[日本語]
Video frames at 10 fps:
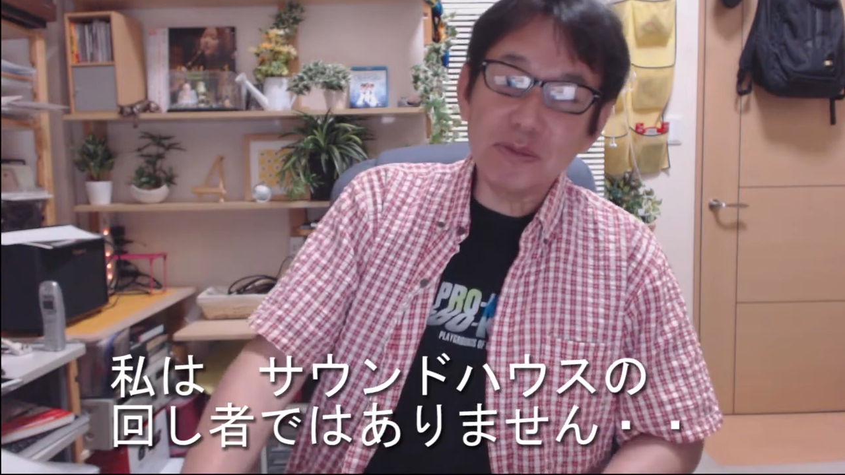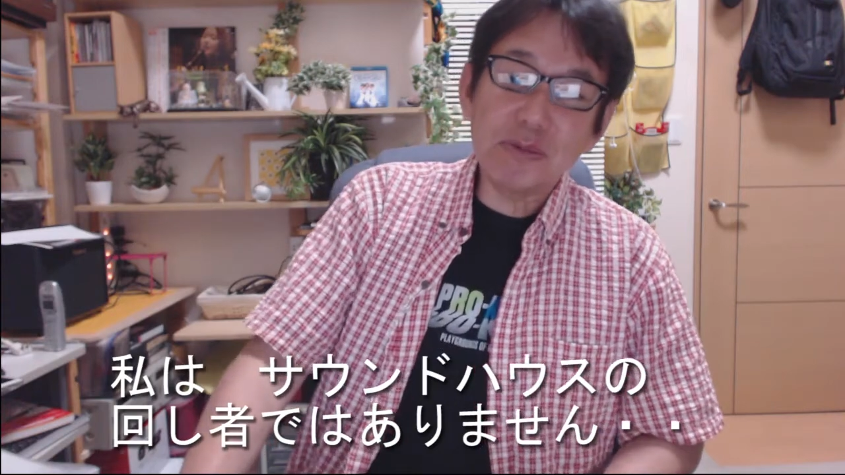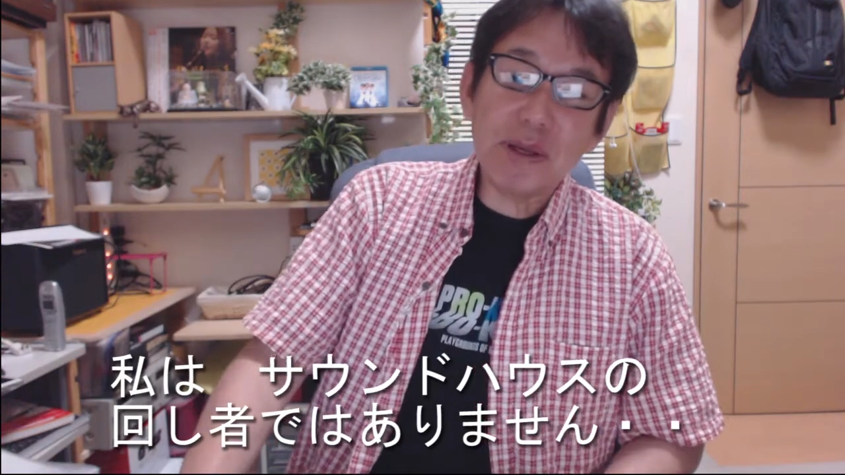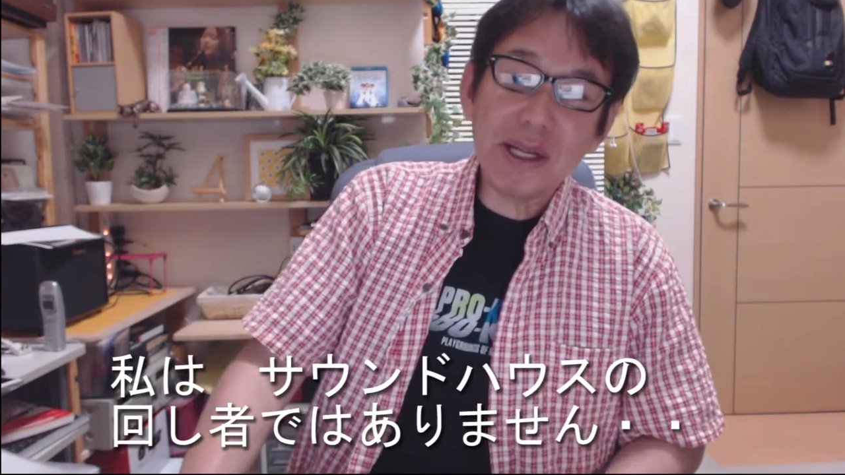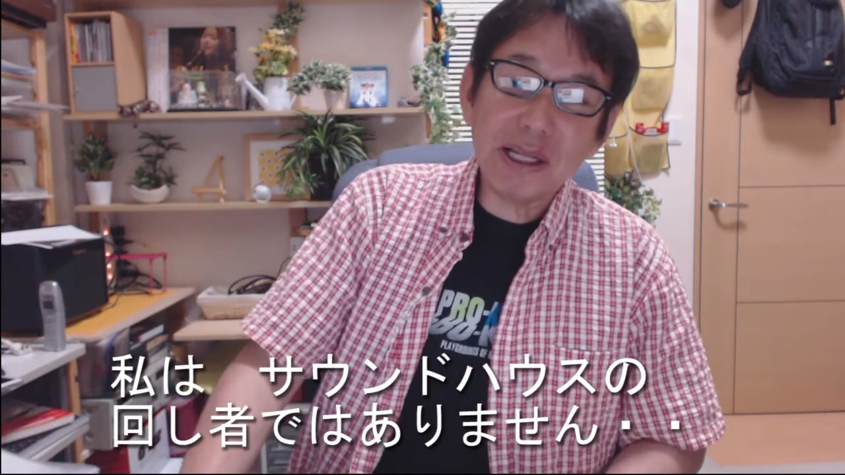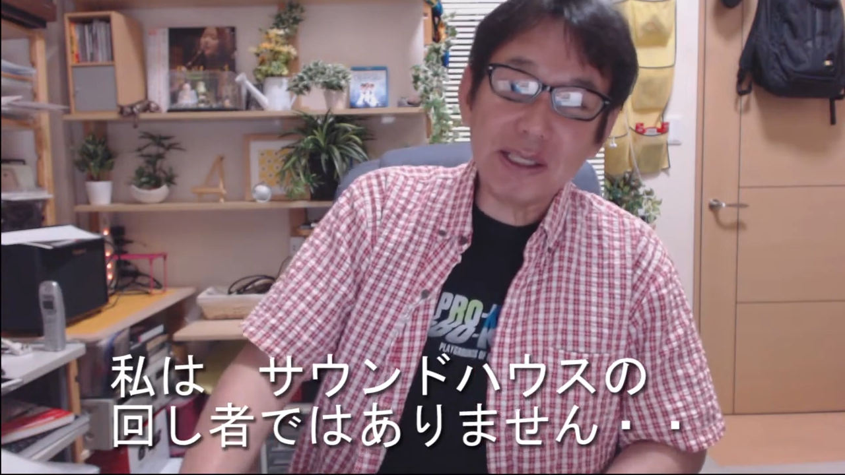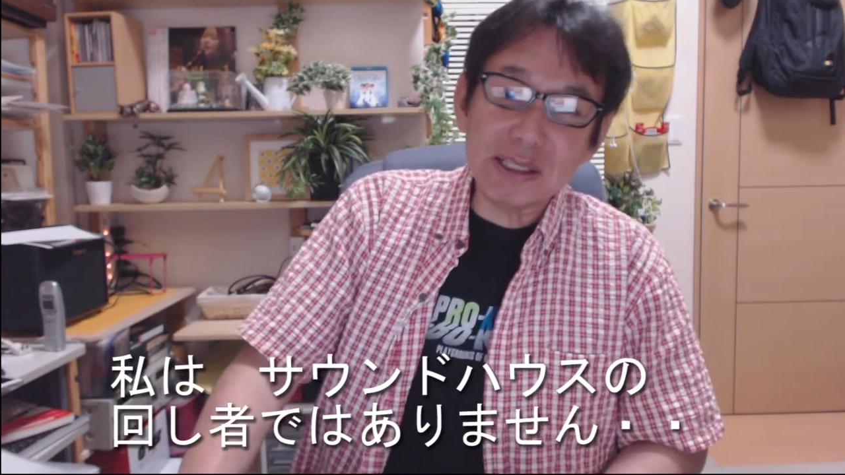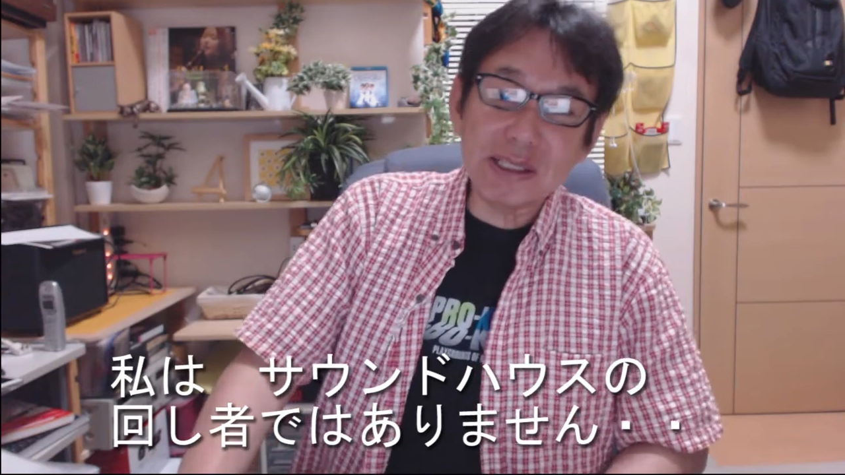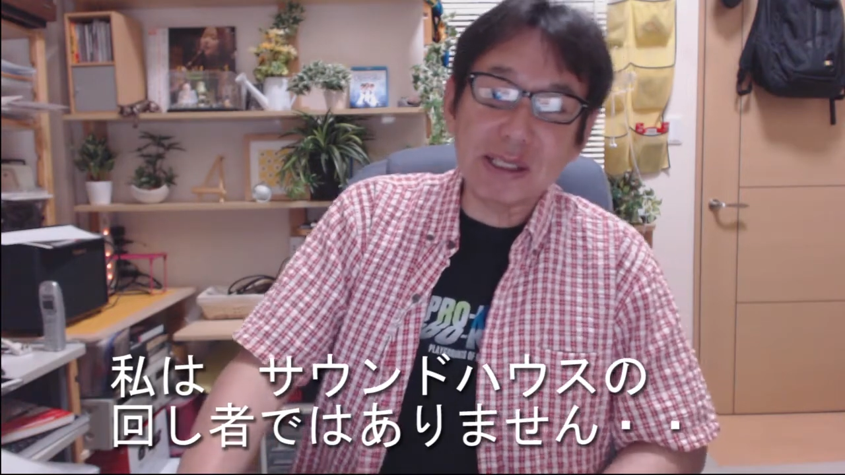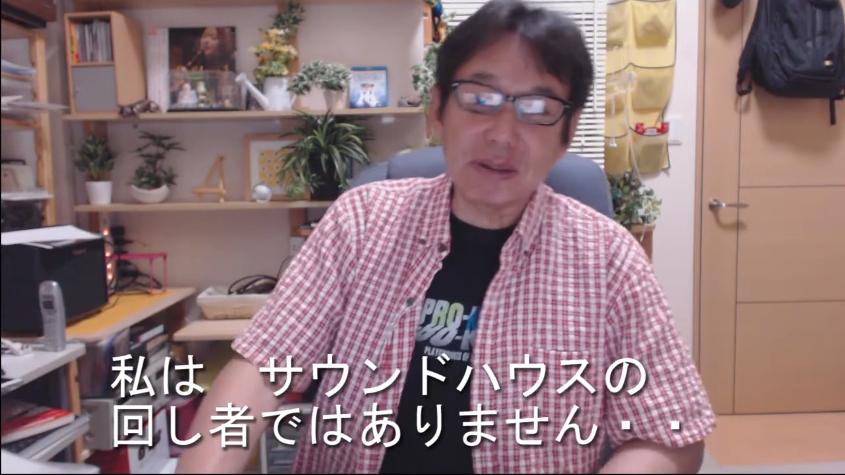無名なんですけ